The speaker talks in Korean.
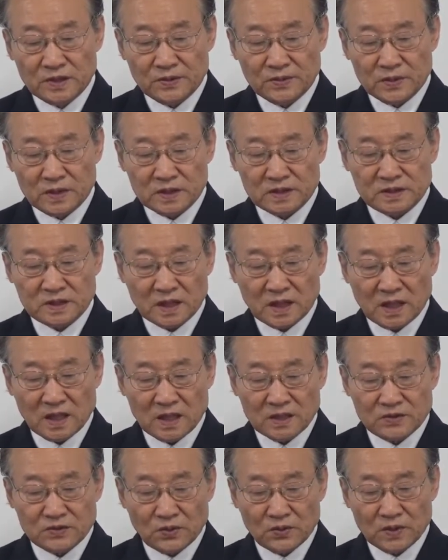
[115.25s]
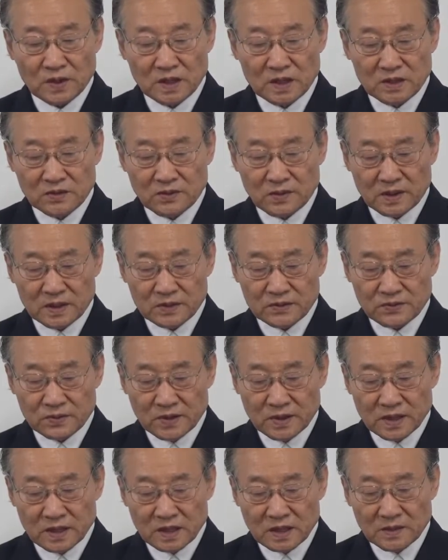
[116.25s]
기울이사 종은 기도와
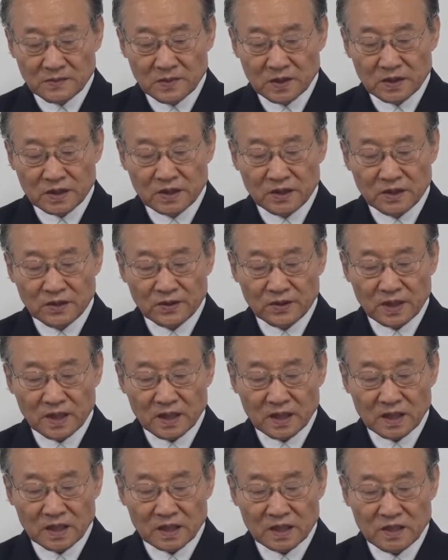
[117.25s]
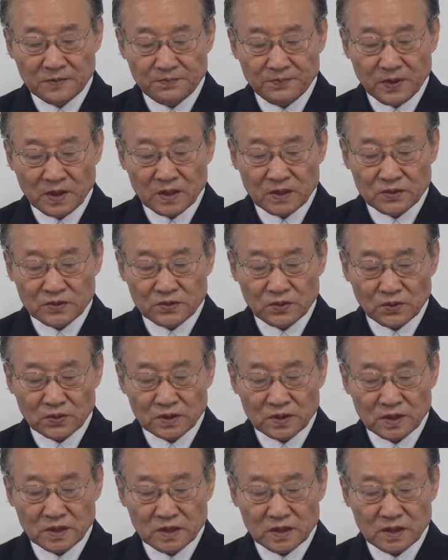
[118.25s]
주의 이름을 경외하길 기뻐하는
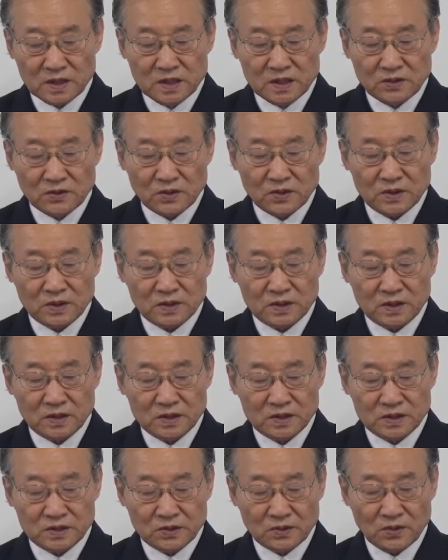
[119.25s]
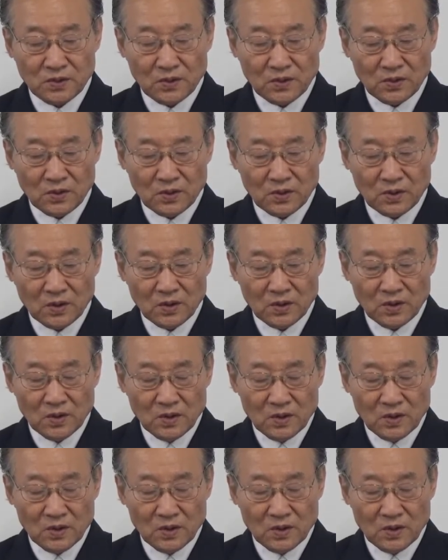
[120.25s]
종들을 기도를 들으시고